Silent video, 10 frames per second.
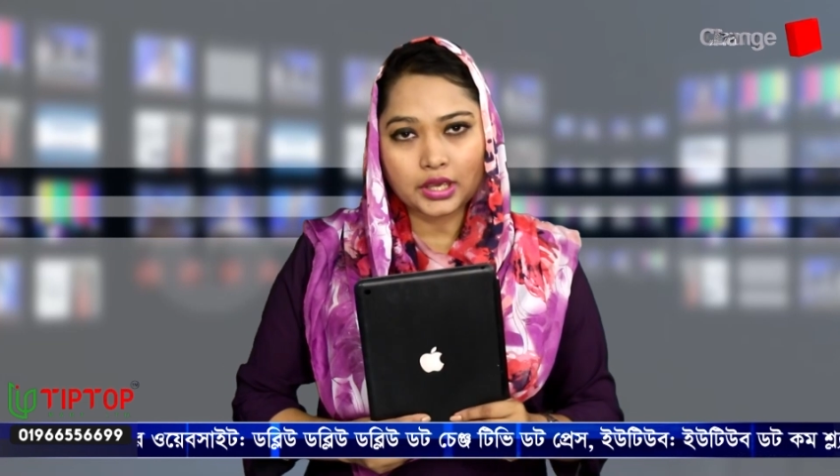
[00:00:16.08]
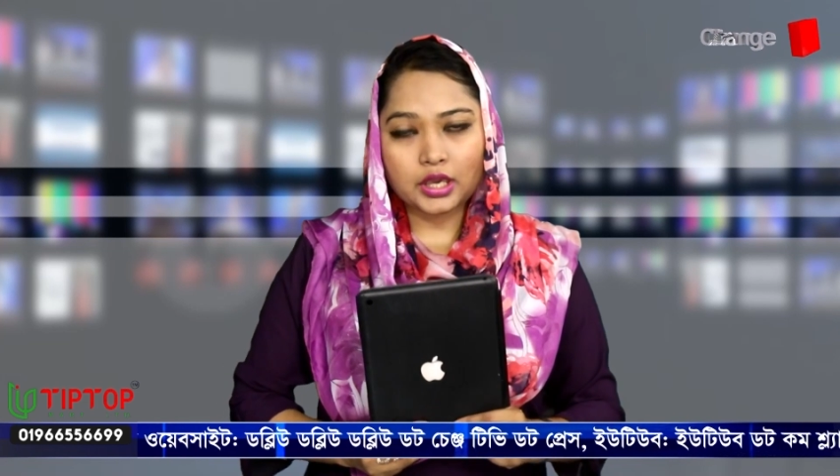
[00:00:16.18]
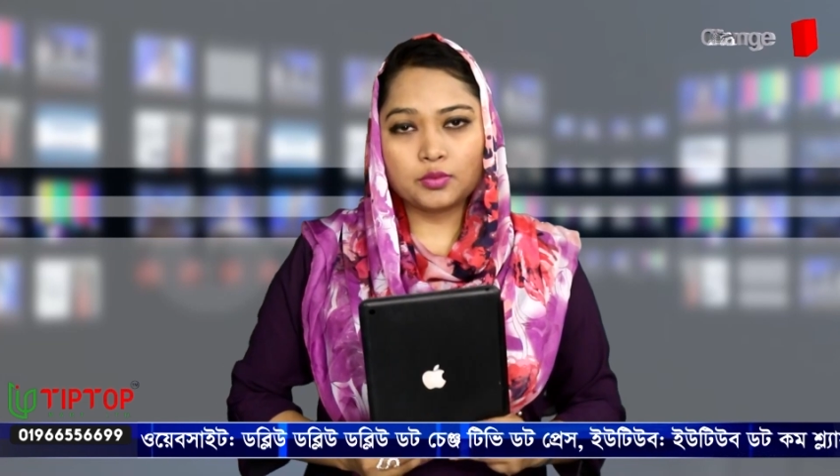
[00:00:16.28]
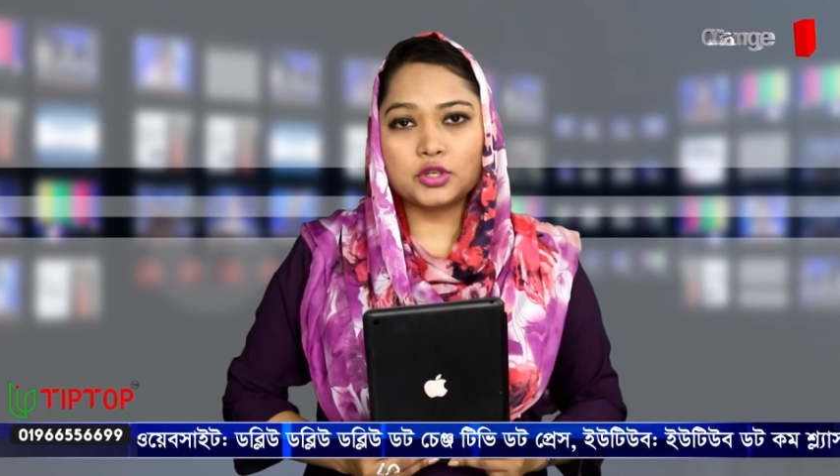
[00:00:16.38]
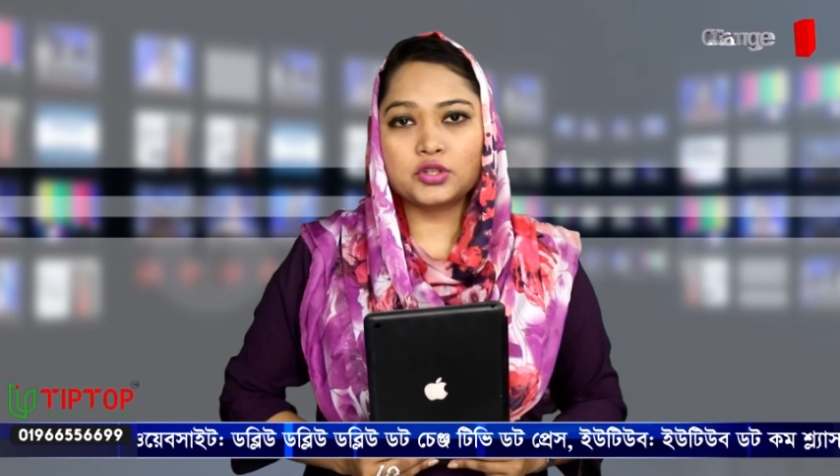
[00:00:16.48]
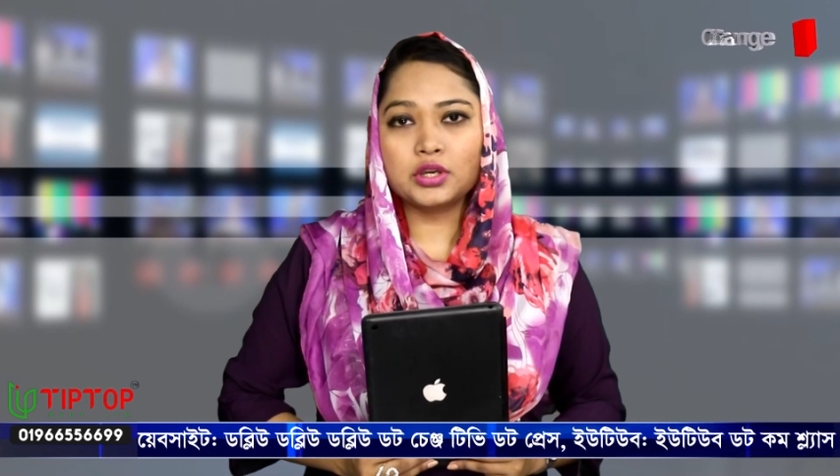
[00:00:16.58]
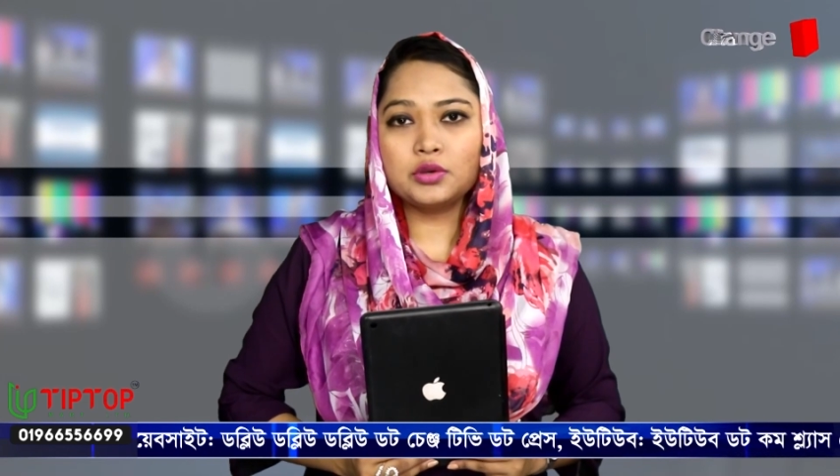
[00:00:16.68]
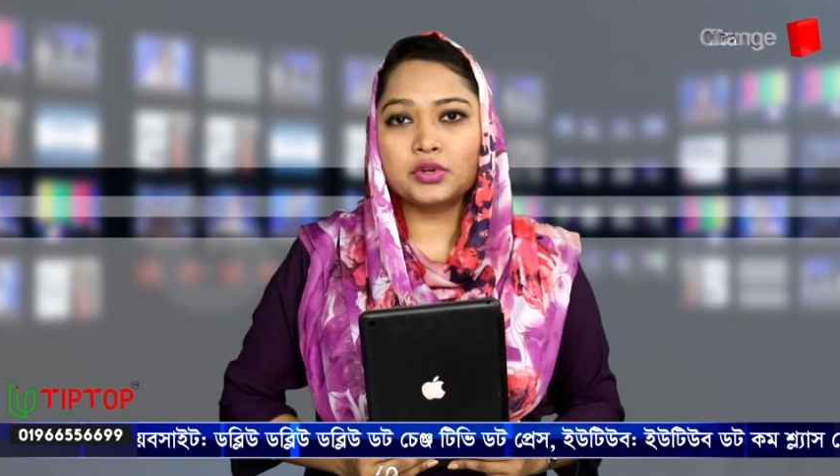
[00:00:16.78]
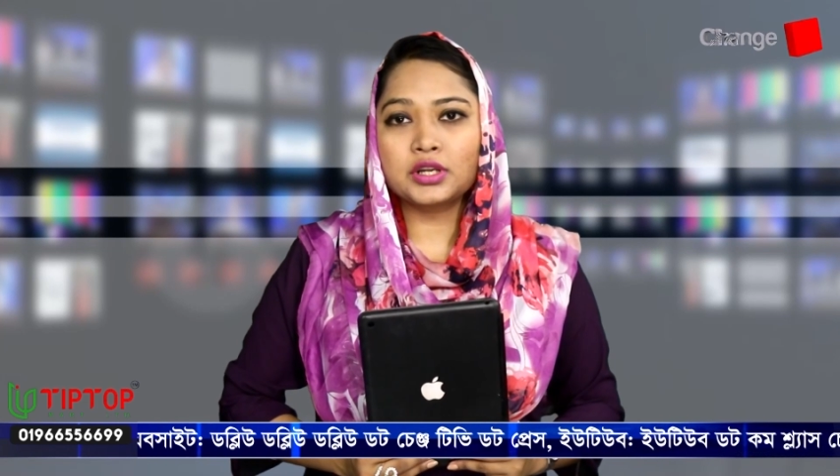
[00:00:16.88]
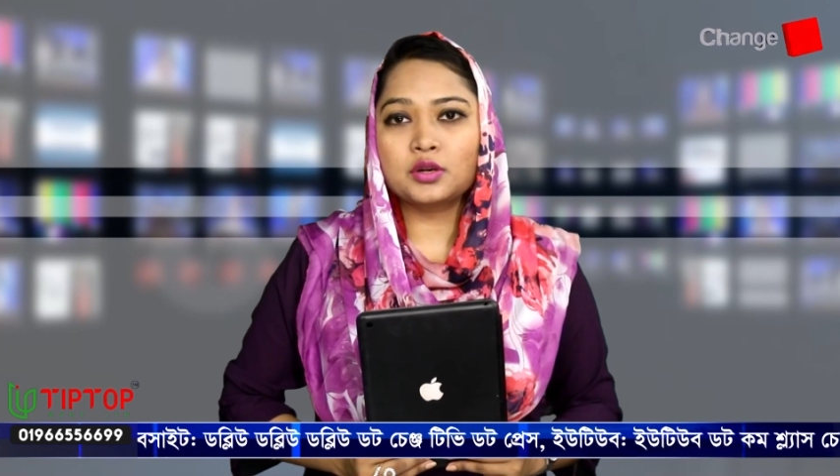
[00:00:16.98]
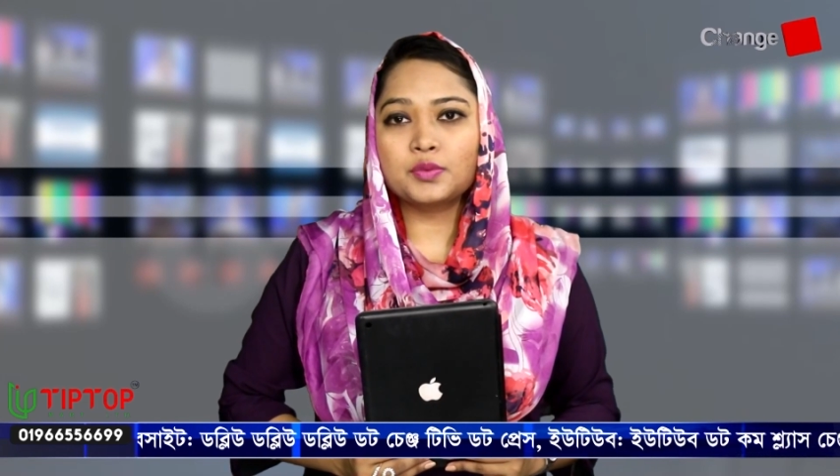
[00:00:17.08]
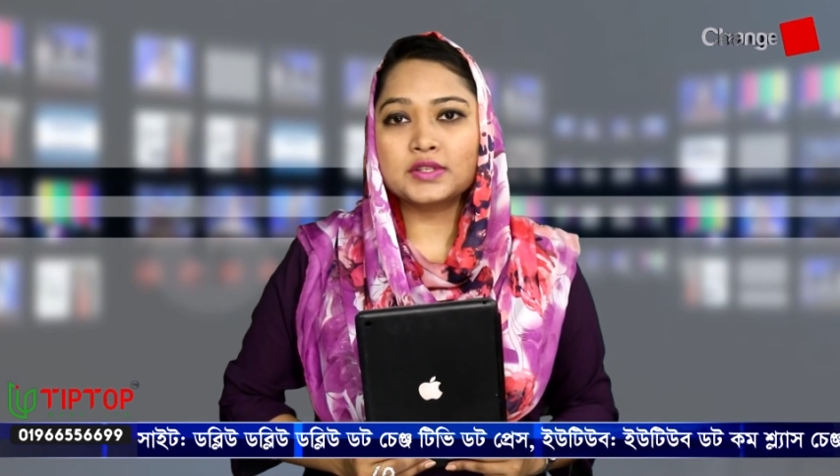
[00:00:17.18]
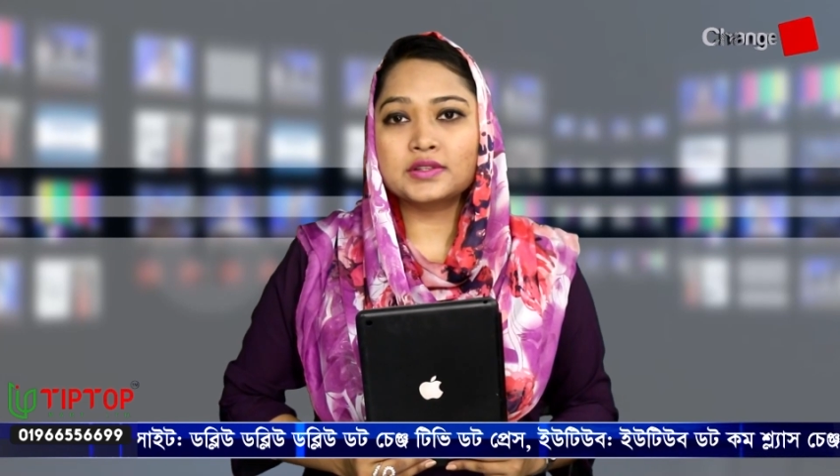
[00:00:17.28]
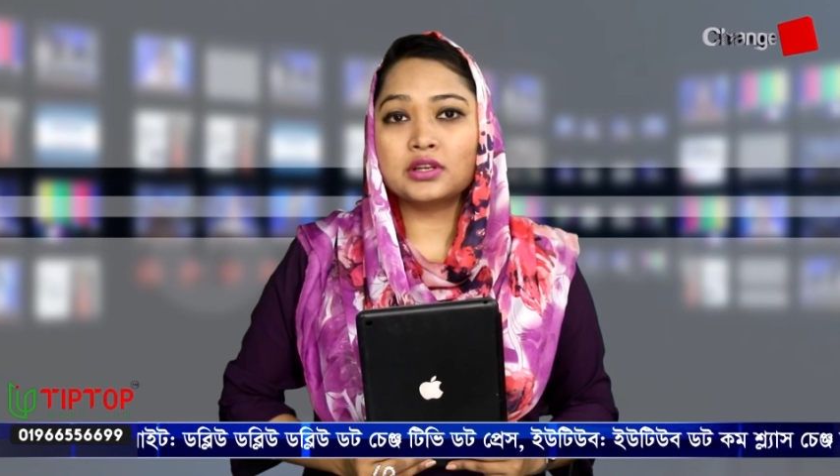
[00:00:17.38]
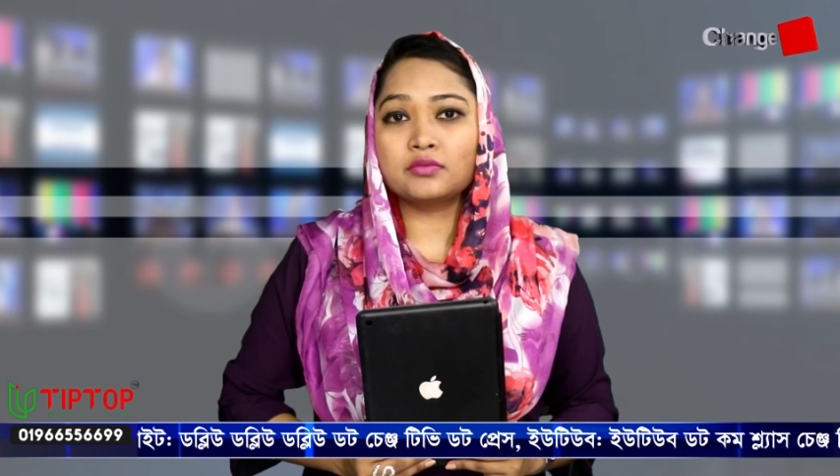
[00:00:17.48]
এ বিষয়ে ইউক্রেনের
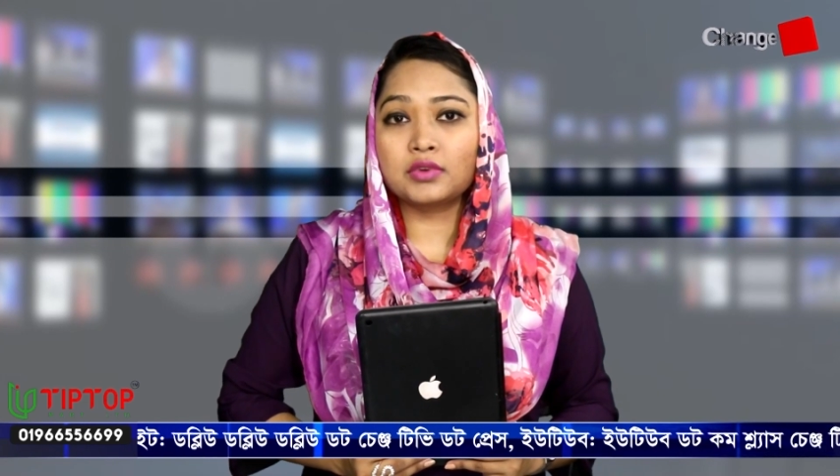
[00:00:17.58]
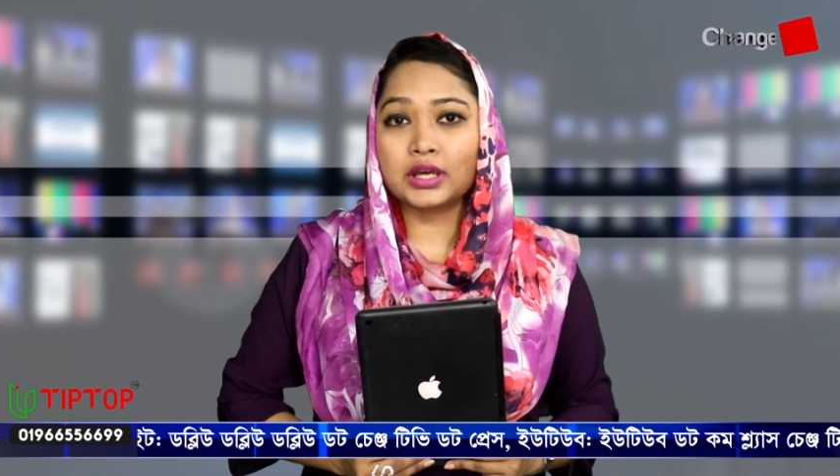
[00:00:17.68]
প্রেসিডেন্ট